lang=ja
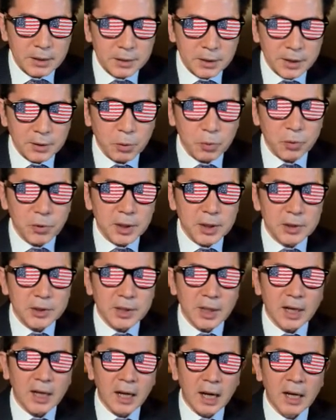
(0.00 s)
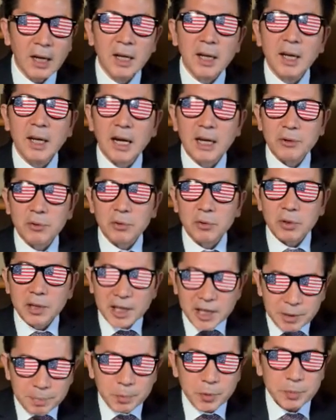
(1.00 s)
で、この検査があの
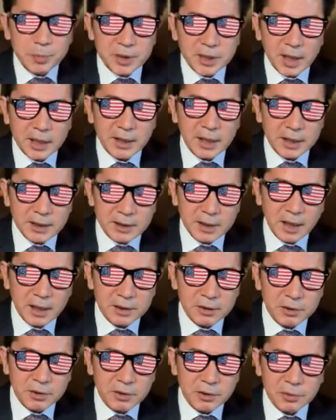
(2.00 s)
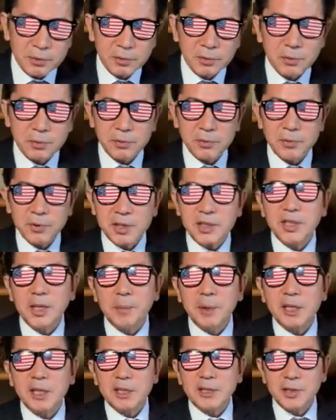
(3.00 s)
レイプみたいだったっていうことで
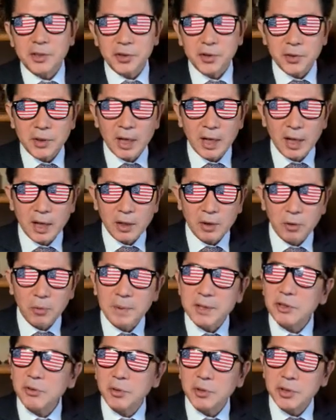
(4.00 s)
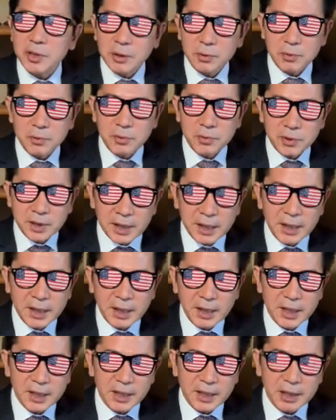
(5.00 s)
セメンヤ選手がコメントしたこと
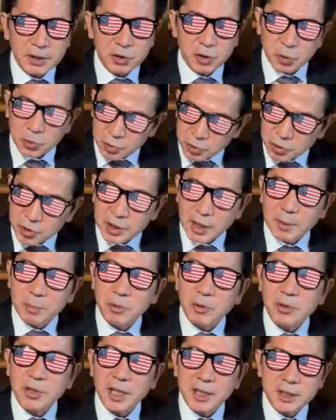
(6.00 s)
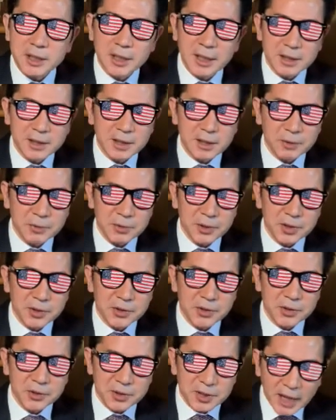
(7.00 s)
で、えー、ちょっとした問題になったので
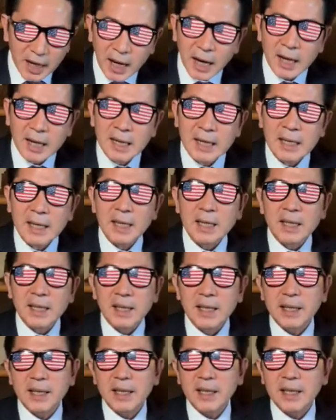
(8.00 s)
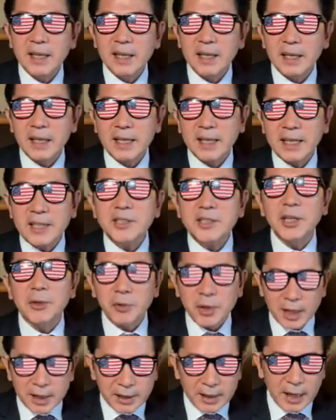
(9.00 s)
すが、えー、検査の
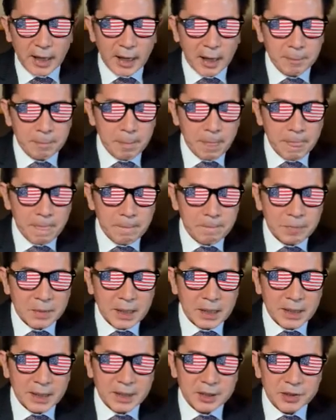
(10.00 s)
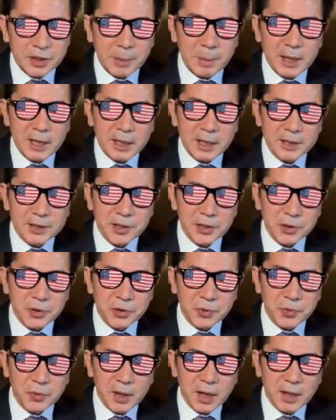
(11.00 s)
結果、えー、セメンヤ選
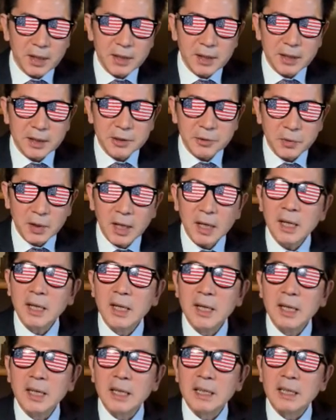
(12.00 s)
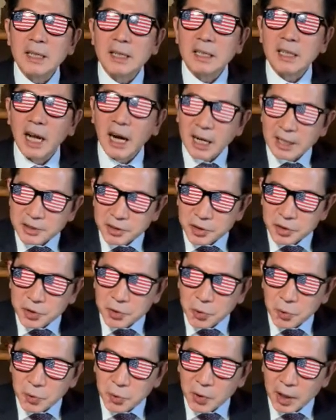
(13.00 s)
手の体には卵
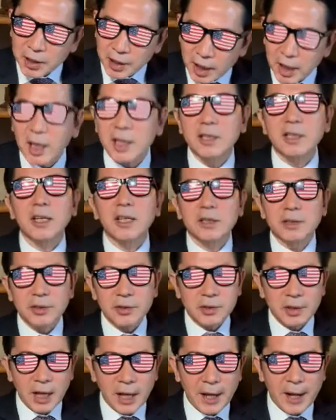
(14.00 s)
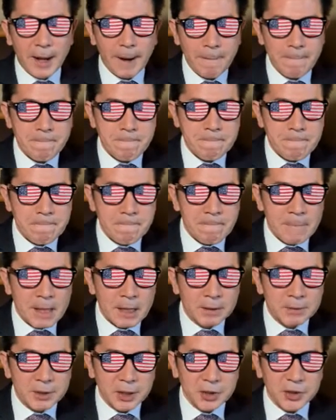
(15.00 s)
巣がなかったんですね。
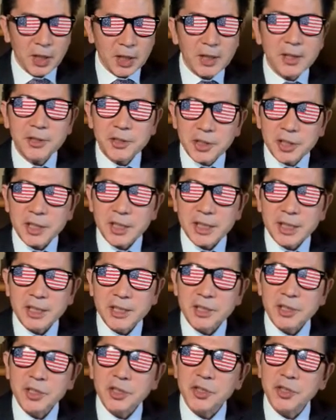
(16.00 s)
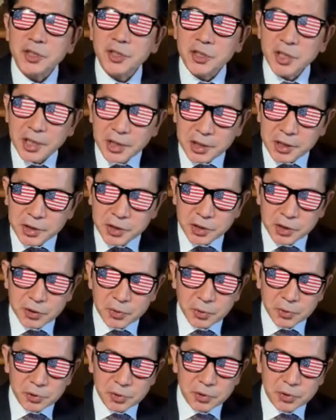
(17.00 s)
で、さらに精
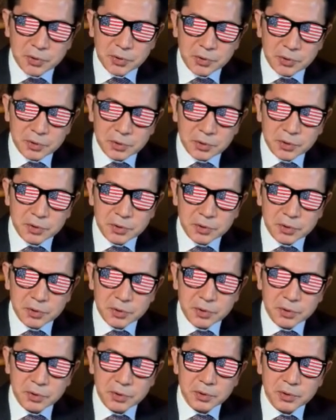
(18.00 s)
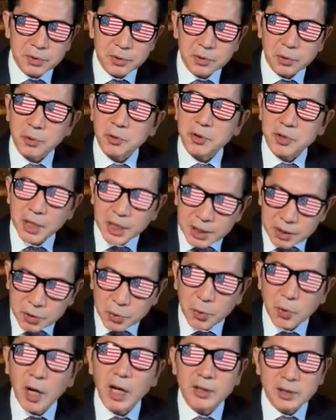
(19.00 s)
子を作るその精
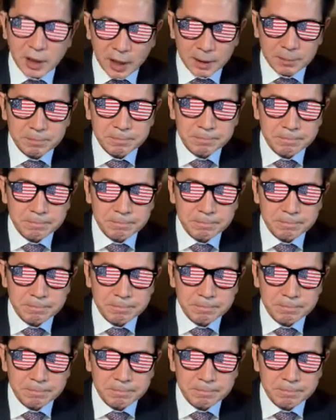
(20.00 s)
巣があった。